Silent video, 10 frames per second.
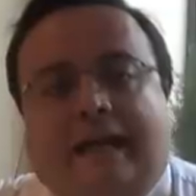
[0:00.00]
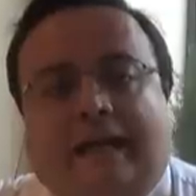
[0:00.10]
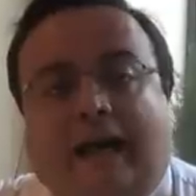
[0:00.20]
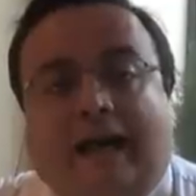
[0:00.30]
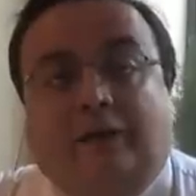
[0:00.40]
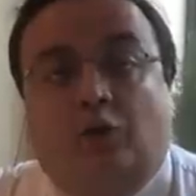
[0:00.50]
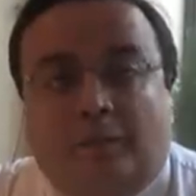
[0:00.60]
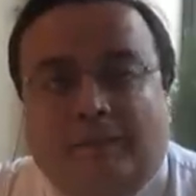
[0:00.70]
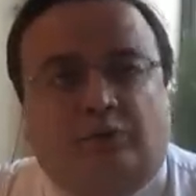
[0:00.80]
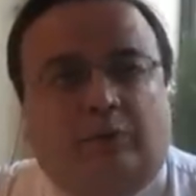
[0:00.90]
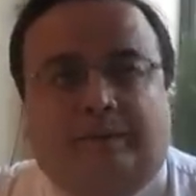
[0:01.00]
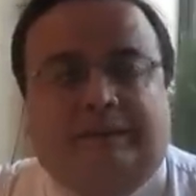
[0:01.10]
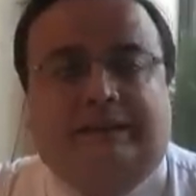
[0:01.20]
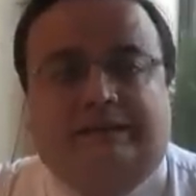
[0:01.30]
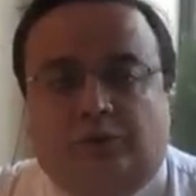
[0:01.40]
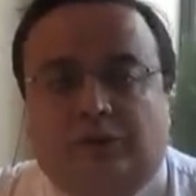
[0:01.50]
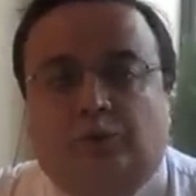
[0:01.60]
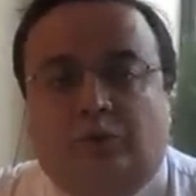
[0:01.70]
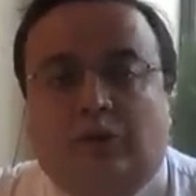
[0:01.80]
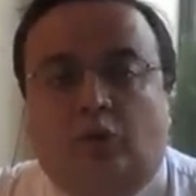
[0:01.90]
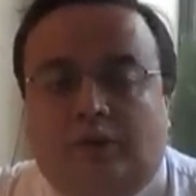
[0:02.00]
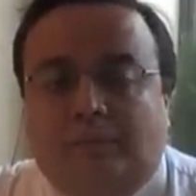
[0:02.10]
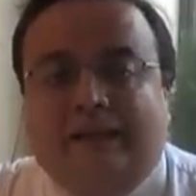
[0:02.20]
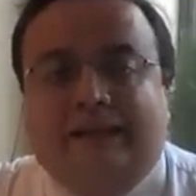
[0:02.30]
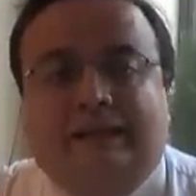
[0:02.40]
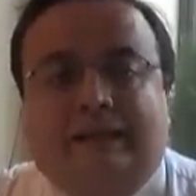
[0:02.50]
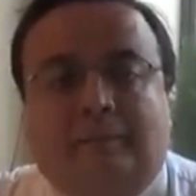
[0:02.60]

La norma en su capitalización es una norma,